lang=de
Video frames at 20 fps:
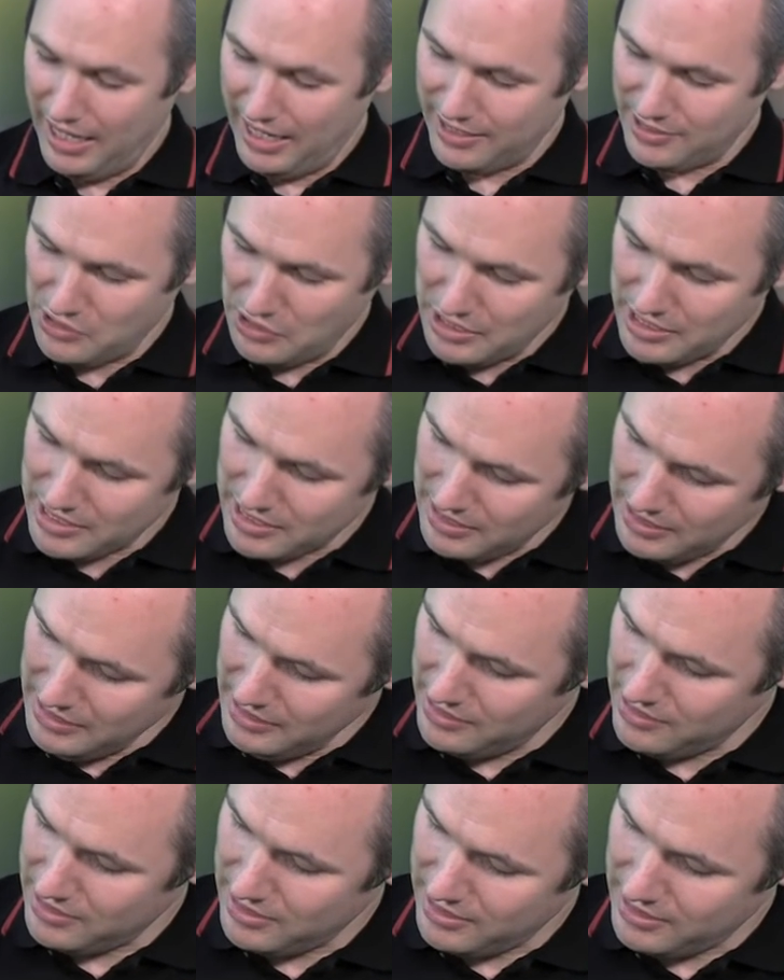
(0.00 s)
Ansonsten
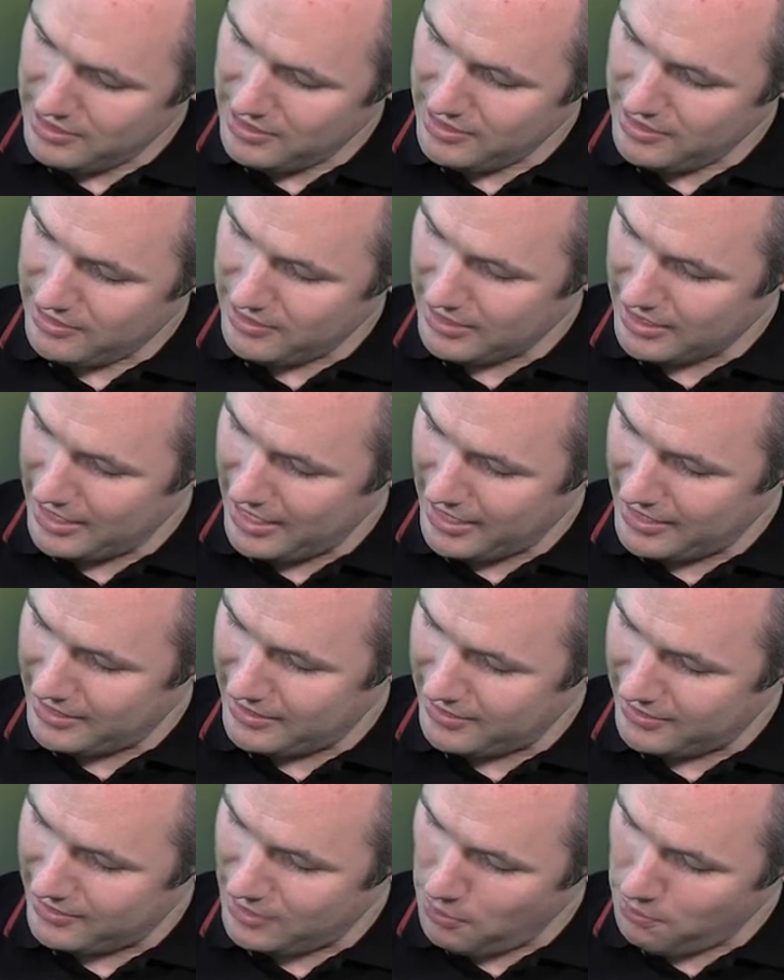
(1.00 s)
ist diese
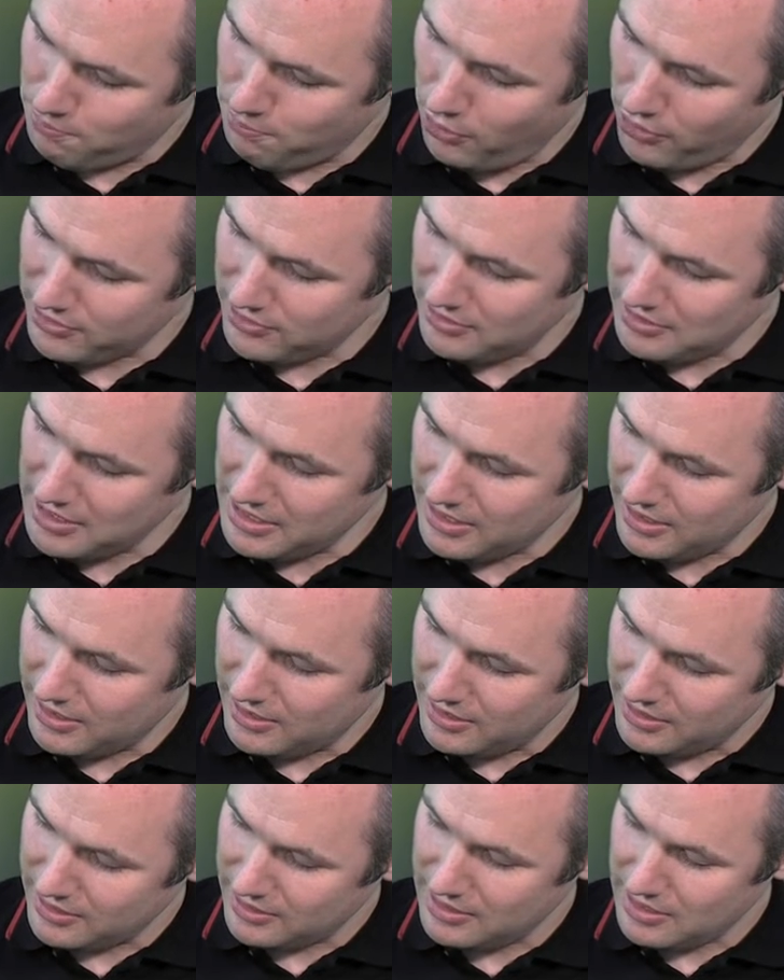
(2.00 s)
kleine Box
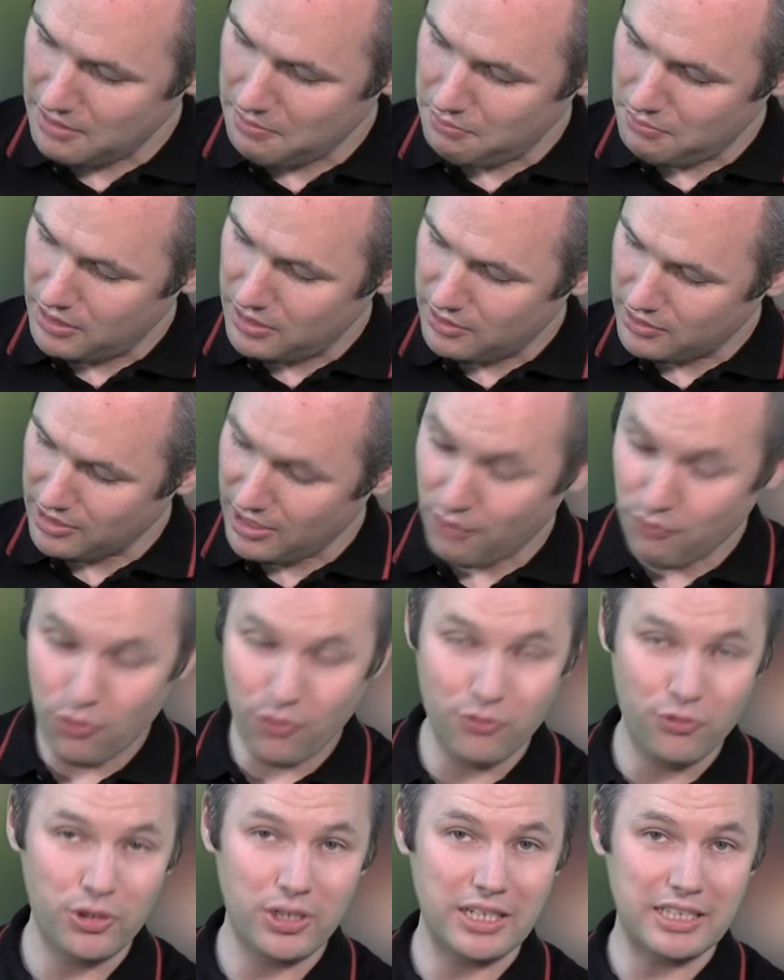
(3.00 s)
hier dem
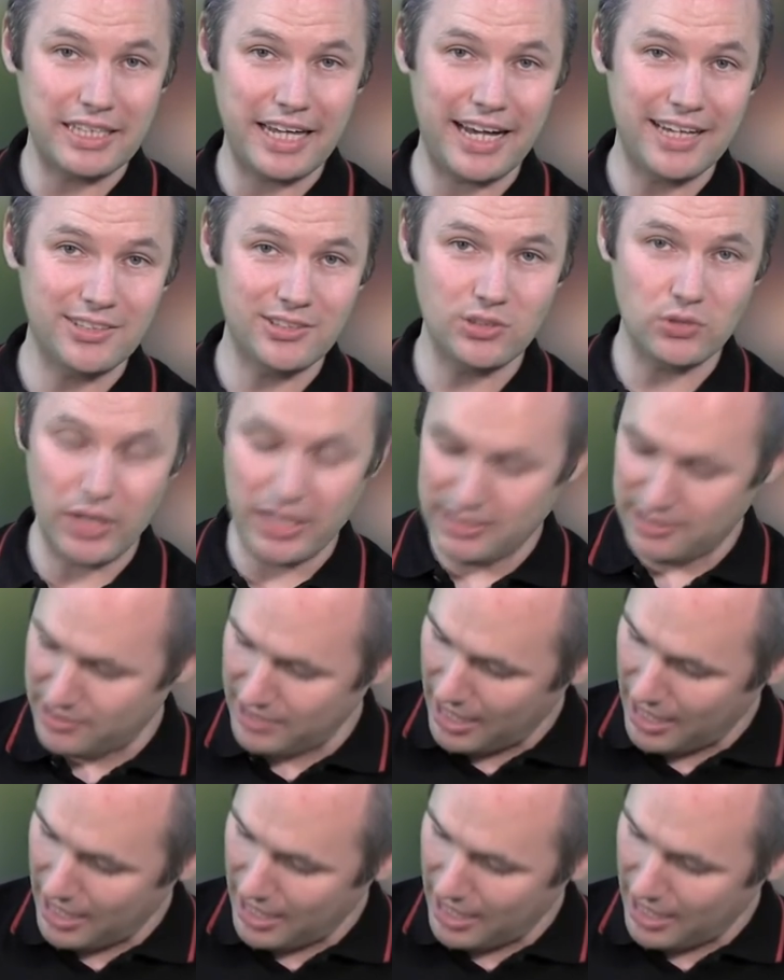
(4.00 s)
Trafo wirklich eins zu eins